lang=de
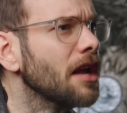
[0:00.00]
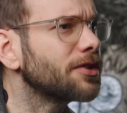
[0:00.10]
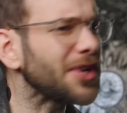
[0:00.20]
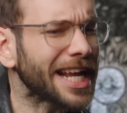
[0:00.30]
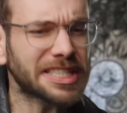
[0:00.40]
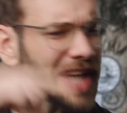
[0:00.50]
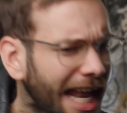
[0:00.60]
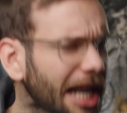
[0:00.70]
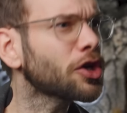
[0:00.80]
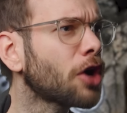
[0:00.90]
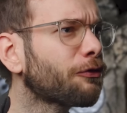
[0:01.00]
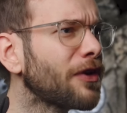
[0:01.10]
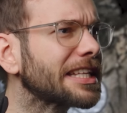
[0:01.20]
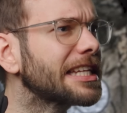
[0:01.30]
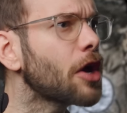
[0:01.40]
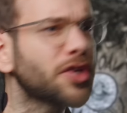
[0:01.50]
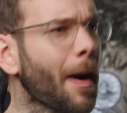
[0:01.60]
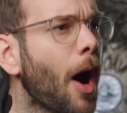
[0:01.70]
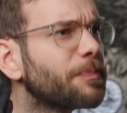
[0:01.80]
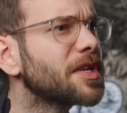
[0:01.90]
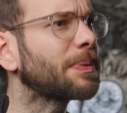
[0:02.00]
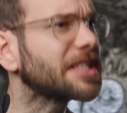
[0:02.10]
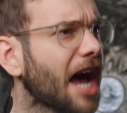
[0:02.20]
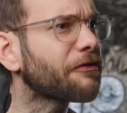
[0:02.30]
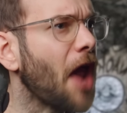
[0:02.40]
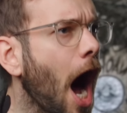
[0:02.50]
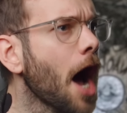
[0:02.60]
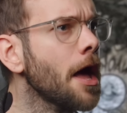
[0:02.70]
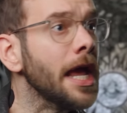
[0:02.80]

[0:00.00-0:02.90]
Zu den ganzen anderen Konflikten, die euch überhaupt nicht betreffen, ha?